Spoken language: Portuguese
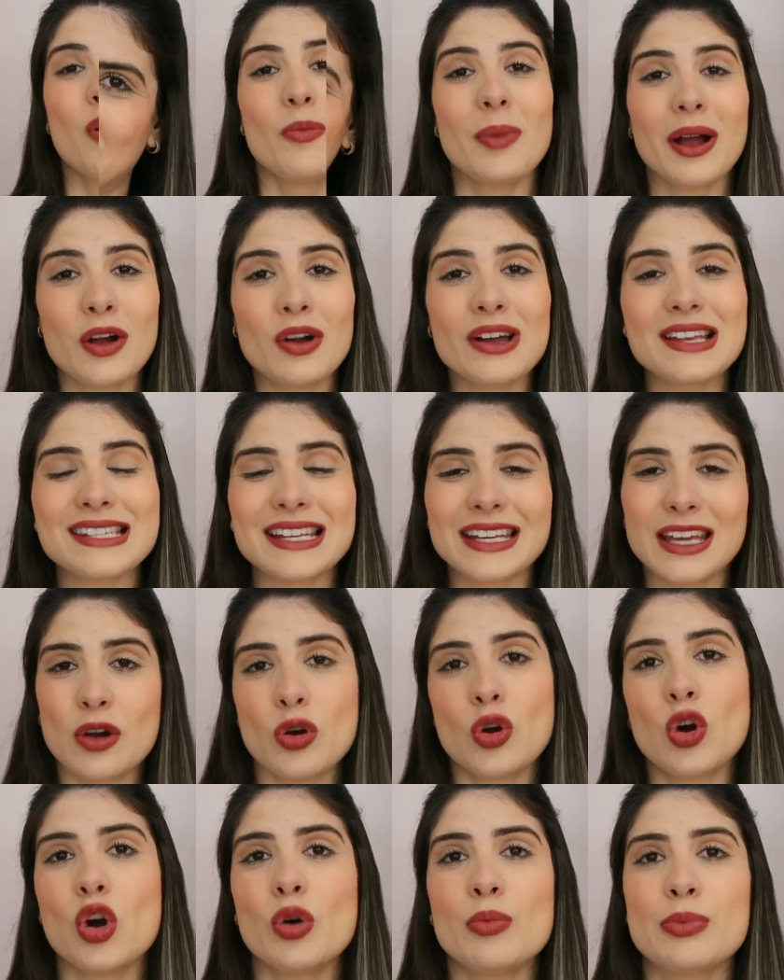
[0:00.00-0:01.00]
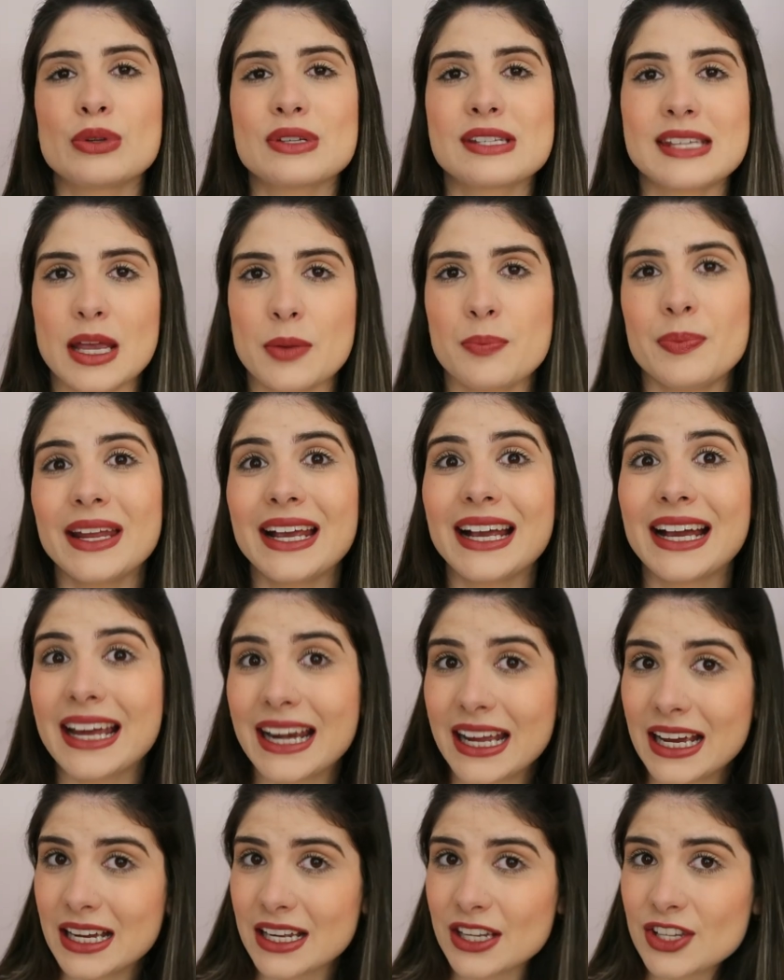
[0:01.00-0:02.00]
Uma coisa que eu compro sempre
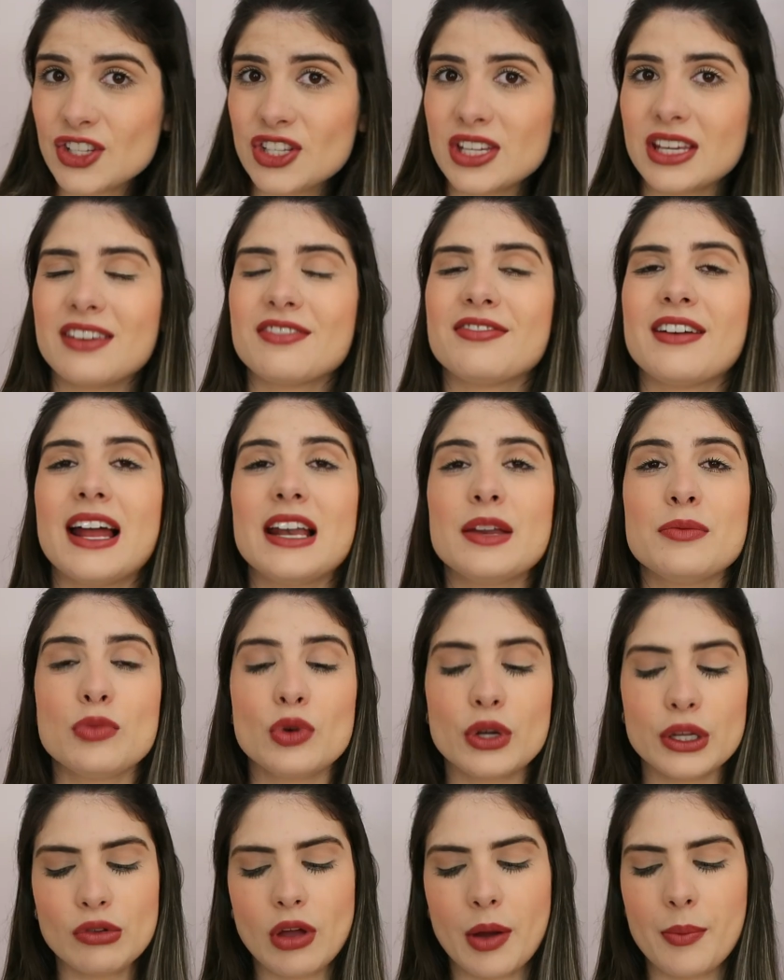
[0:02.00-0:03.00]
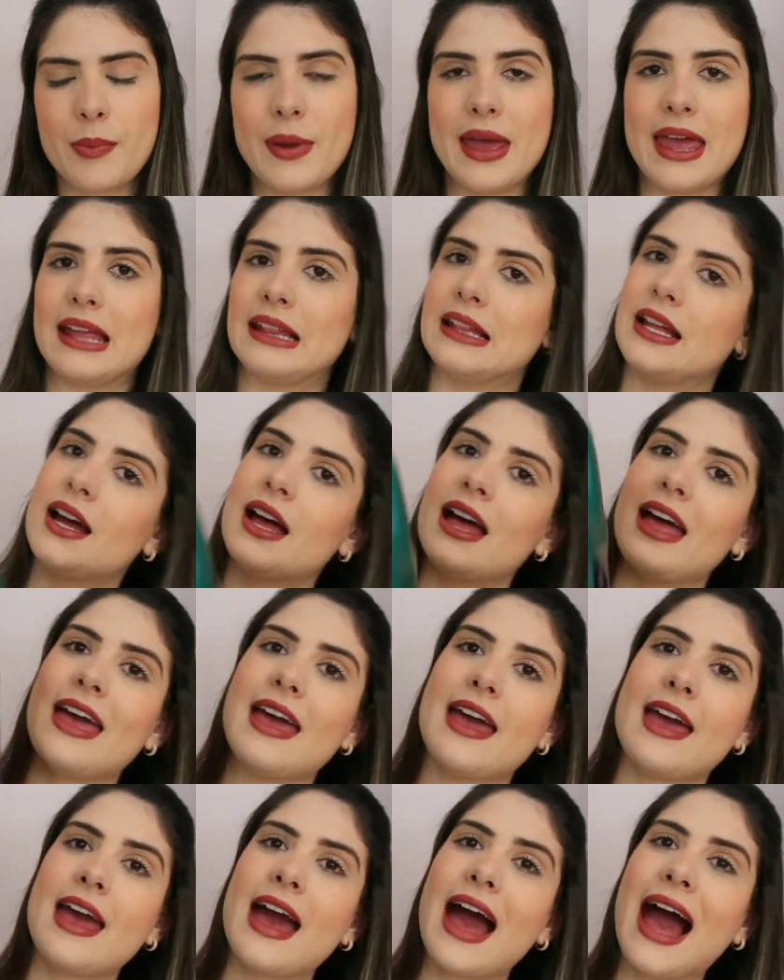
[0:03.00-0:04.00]
grande, que vale muito a pena,
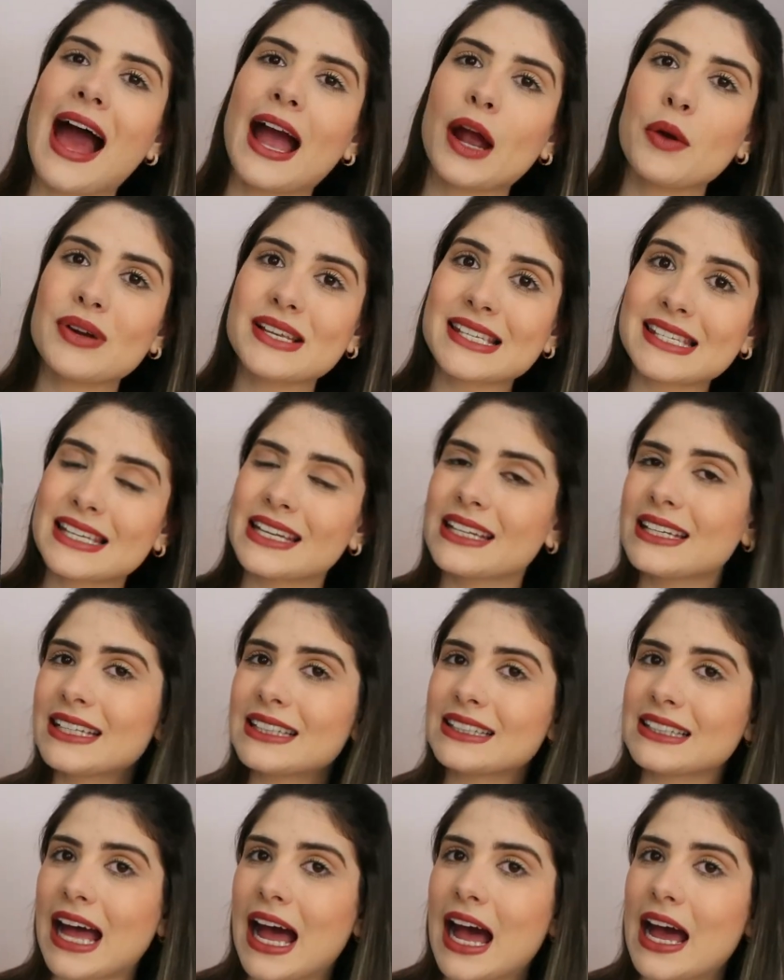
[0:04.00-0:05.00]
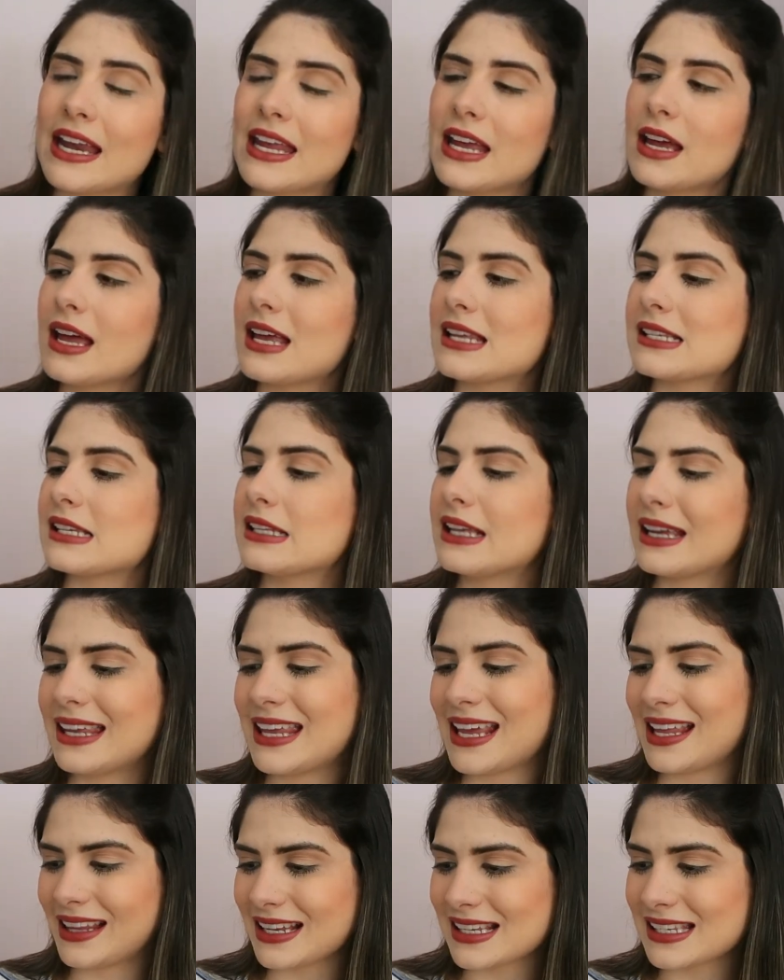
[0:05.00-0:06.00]
é água sanitária. Essa
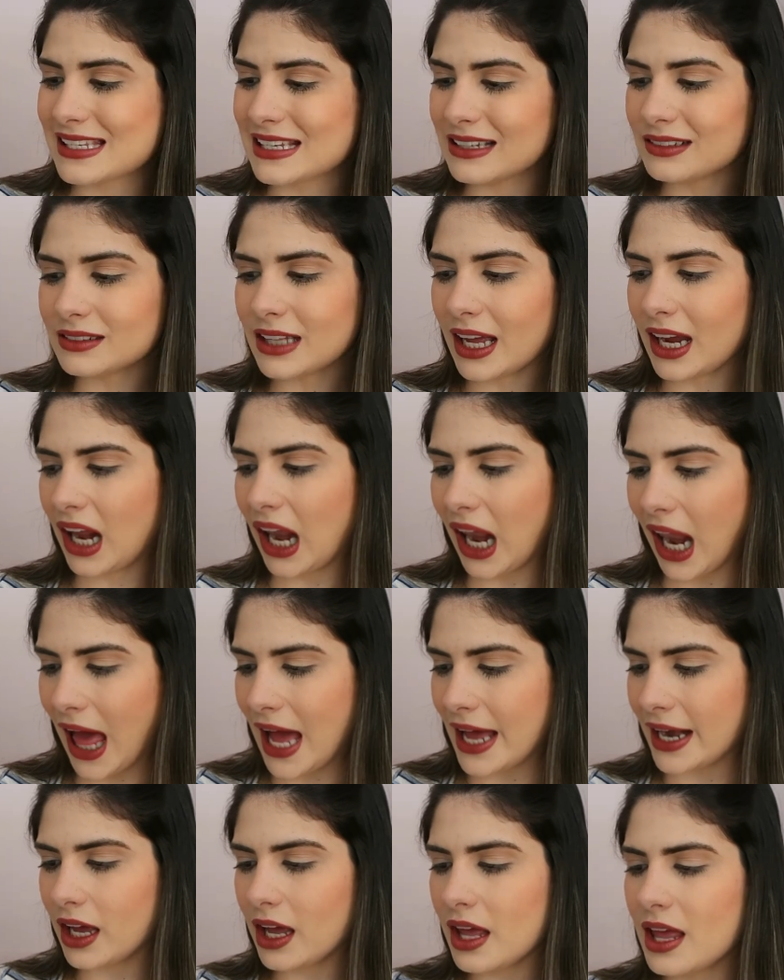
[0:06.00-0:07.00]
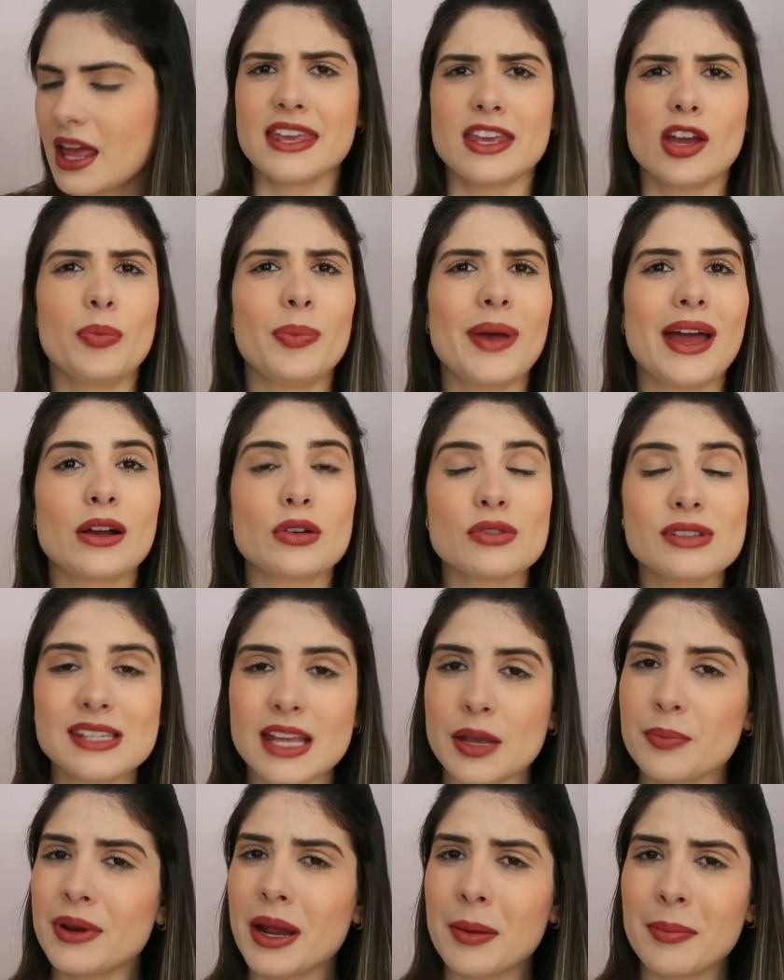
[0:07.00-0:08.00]
daqui é da Santa Clara. E eu pego
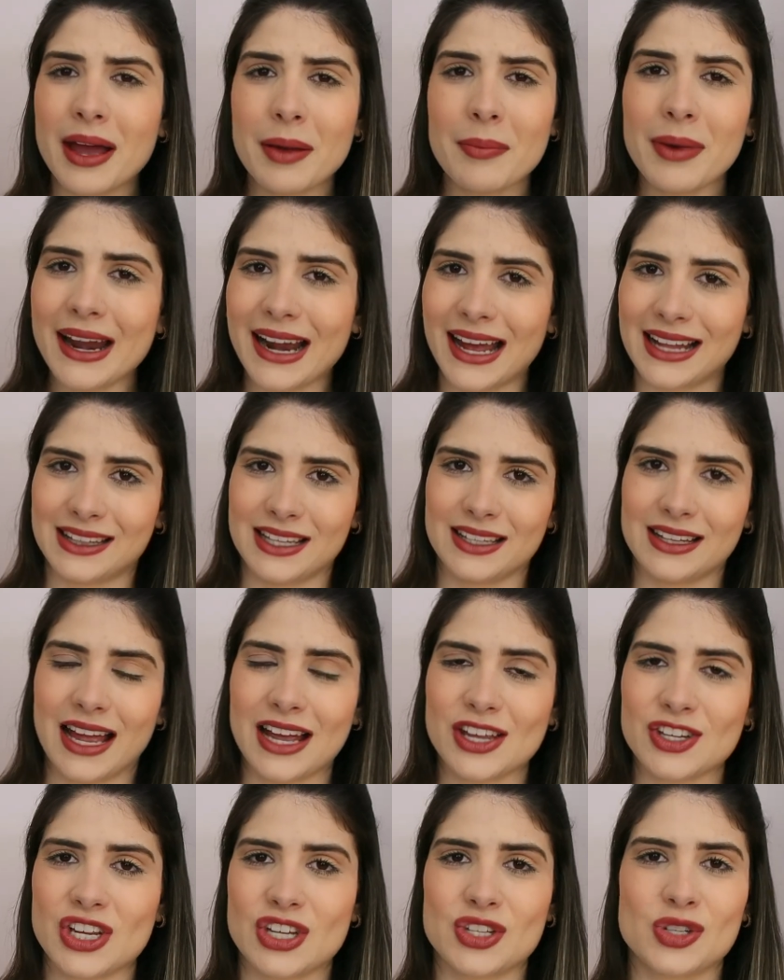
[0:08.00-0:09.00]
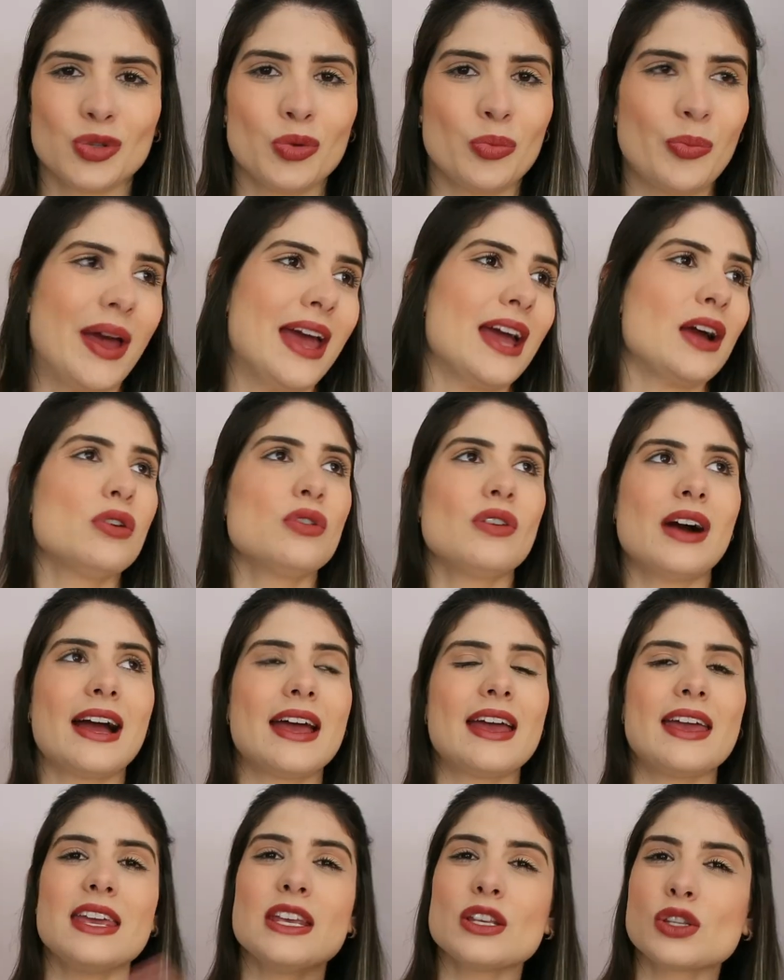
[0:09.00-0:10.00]
sempre a mais barata, tá, gente? Eu não pego
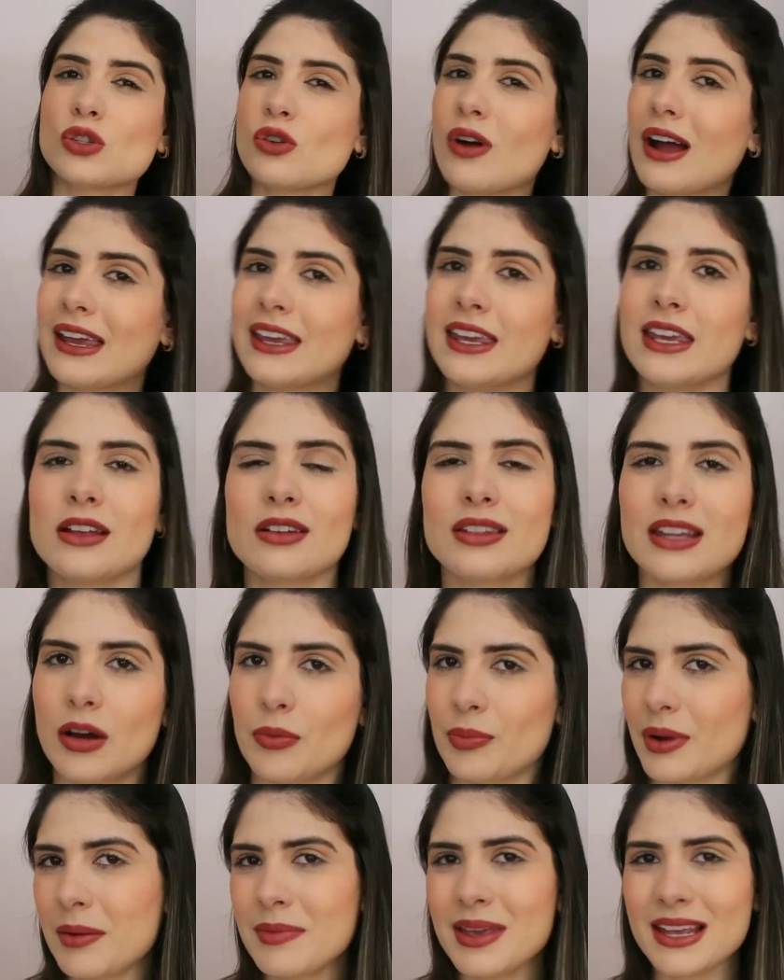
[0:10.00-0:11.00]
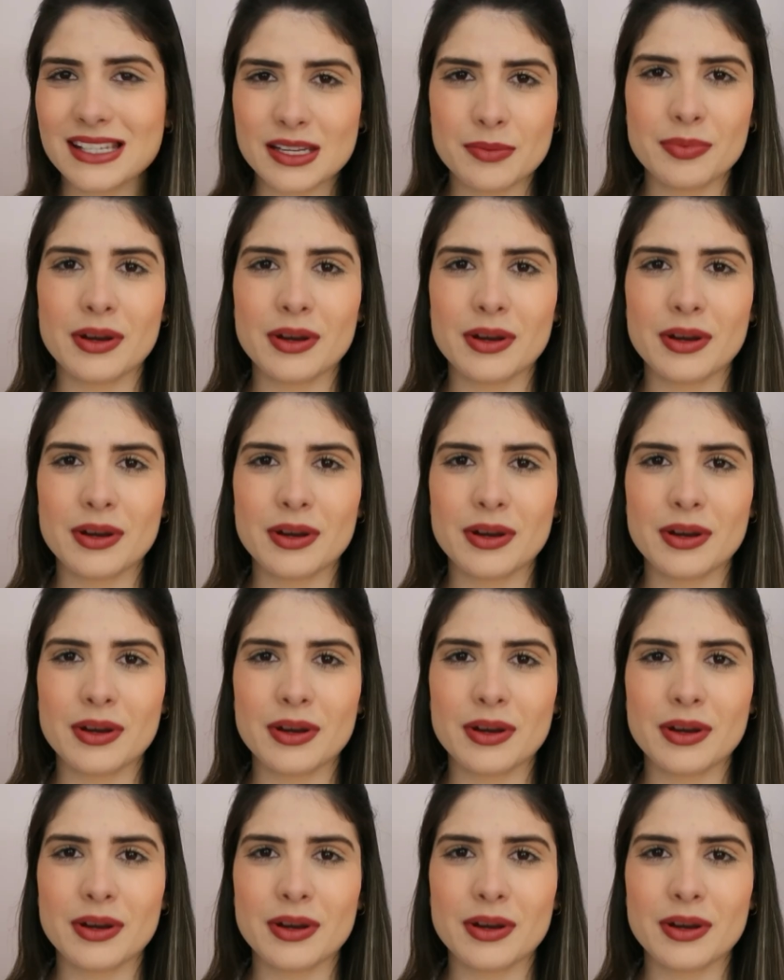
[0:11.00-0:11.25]
a isso ou aquilo, não. Pra mim é